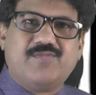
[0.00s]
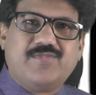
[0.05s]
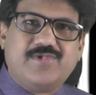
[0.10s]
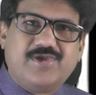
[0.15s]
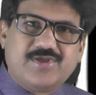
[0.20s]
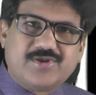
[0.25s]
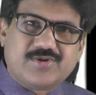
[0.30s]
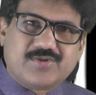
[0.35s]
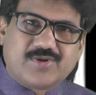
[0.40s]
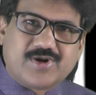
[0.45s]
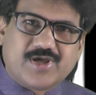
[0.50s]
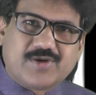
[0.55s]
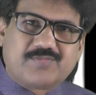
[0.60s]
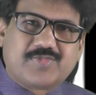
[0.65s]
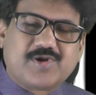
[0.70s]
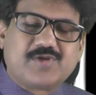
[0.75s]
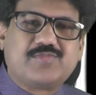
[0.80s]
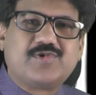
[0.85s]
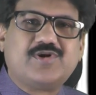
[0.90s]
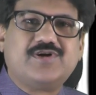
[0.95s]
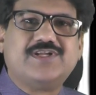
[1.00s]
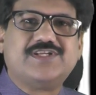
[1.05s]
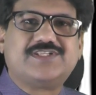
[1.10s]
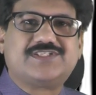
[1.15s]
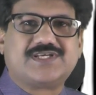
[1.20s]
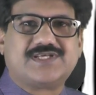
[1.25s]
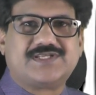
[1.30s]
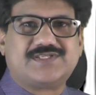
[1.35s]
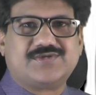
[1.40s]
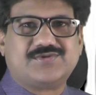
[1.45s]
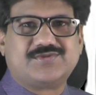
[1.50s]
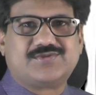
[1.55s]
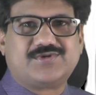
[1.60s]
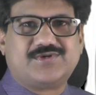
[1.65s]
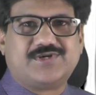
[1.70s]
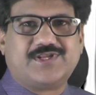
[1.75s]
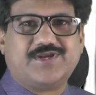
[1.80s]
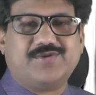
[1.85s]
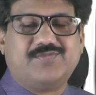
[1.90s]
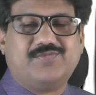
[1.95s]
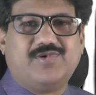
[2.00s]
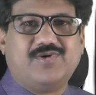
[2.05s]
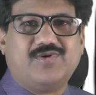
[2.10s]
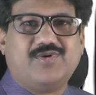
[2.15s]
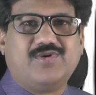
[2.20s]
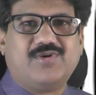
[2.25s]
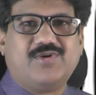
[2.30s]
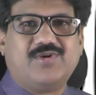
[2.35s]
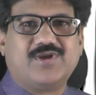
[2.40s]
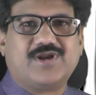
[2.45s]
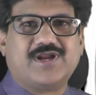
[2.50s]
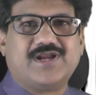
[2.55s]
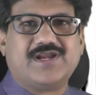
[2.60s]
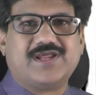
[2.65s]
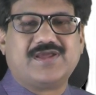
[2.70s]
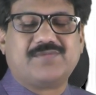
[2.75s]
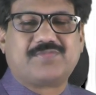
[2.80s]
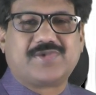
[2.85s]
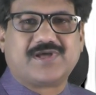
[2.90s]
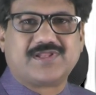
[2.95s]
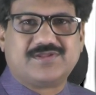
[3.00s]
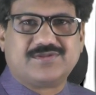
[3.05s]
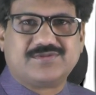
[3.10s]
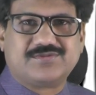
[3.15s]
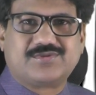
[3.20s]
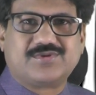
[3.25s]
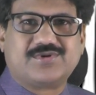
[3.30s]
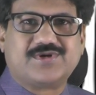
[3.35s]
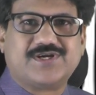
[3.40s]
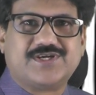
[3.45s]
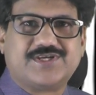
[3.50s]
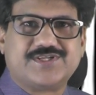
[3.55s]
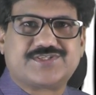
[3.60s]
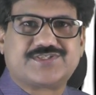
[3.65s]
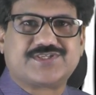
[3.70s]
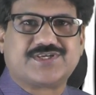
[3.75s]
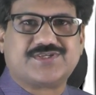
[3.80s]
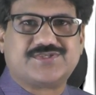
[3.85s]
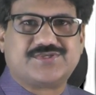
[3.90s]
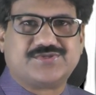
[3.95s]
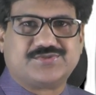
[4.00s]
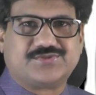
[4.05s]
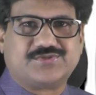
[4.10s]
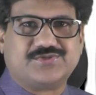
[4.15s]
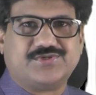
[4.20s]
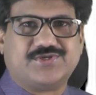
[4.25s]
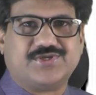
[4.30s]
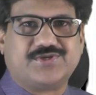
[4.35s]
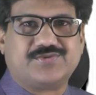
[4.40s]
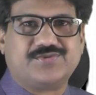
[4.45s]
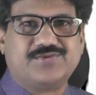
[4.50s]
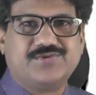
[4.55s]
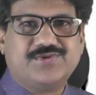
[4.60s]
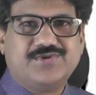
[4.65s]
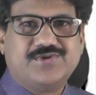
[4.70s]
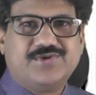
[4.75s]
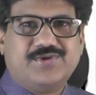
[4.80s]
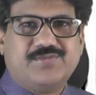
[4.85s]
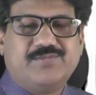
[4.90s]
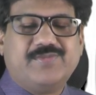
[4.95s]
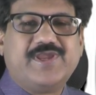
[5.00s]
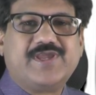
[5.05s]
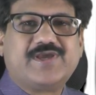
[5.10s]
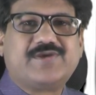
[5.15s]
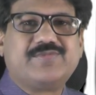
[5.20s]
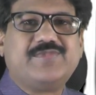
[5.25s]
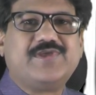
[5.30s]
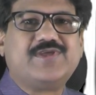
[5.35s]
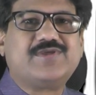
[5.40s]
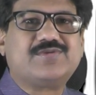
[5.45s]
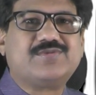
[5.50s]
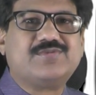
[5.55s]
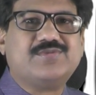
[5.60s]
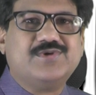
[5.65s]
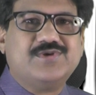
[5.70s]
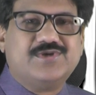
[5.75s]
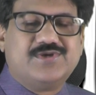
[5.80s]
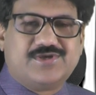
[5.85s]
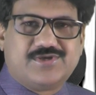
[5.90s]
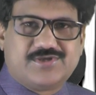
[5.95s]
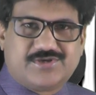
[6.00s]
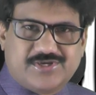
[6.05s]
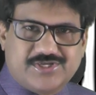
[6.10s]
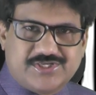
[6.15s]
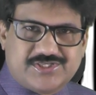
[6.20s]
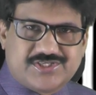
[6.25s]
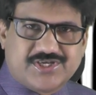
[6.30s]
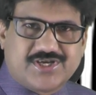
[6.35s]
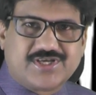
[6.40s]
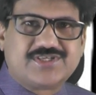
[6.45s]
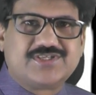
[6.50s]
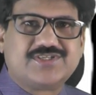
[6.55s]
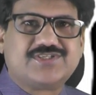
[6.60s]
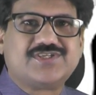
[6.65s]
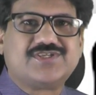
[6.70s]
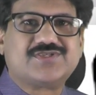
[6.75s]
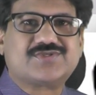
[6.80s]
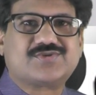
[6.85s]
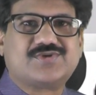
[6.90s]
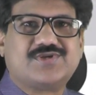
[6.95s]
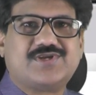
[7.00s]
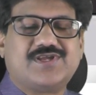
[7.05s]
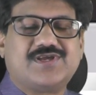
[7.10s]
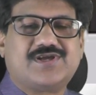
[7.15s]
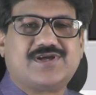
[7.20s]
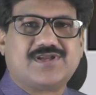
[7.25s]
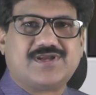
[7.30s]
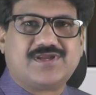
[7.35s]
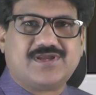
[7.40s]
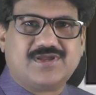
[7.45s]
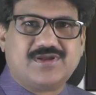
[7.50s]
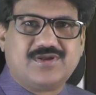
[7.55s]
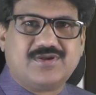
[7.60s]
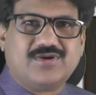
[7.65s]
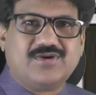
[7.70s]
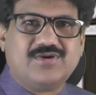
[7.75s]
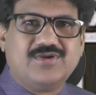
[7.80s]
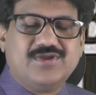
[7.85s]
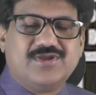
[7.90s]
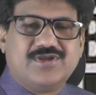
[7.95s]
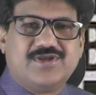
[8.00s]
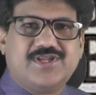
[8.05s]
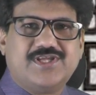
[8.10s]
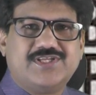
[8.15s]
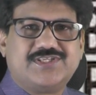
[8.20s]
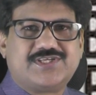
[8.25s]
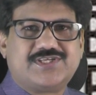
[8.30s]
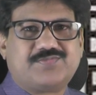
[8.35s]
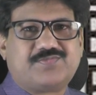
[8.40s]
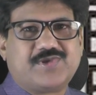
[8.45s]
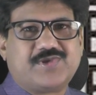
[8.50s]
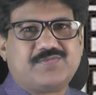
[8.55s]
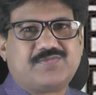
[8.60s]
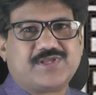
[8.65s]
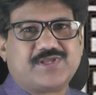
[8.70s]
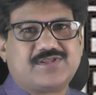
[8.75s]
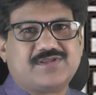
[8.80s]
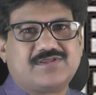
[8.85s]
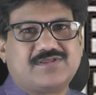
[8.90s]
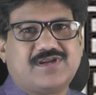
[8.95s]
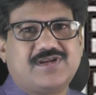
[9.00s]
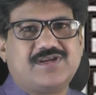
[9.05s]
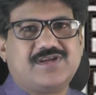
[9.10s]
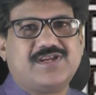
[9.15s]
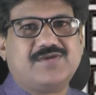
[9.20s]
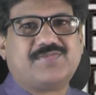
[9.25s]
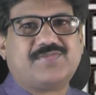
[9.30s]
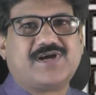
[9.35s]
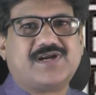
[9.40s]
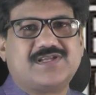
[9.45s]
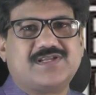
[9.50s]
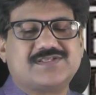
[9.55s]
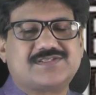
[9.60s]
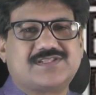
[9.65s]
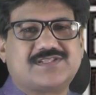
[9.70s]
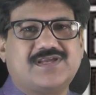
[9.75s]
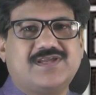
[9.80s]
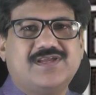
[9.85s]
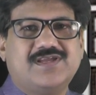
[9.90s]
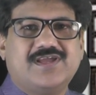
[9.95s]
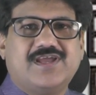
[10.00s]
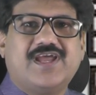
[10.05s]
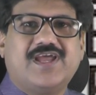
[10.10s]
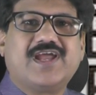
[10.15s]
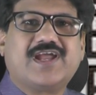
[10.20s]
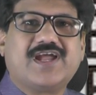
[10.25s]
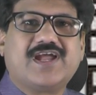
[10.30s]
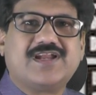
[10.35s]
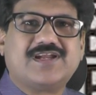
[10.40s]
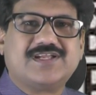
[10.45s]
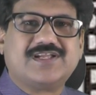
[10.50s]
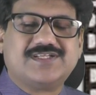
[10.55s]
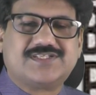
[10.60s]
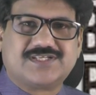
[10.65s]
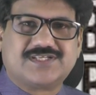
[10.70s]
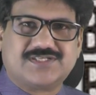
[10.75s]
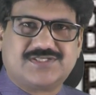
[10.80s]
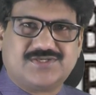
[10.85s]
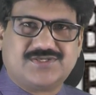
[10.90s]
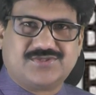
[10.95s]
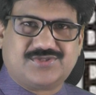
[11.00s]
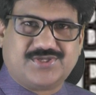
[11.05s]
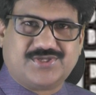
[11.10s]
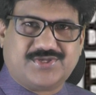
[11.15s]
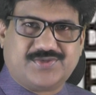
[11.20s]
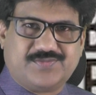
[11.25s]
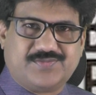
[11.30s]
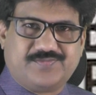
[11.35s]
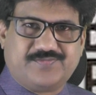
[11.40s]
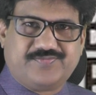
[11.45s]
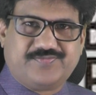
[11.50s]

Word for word: మీరు కూడా అప్పుడప్పుడు డిశ్చార్జ్ అవుతుంటారు ఈ బోర్ అనే పదంతో డిశ్చార్జ్ అవుతుంటారు మీకు మీరు రీఛార్జ్ చేసుకునే క్రియల్లో నేను చెప్పిన పద్ధతులన్నీ పాటిస్తే అగైన్ రీఛార్జ్ అవుతారు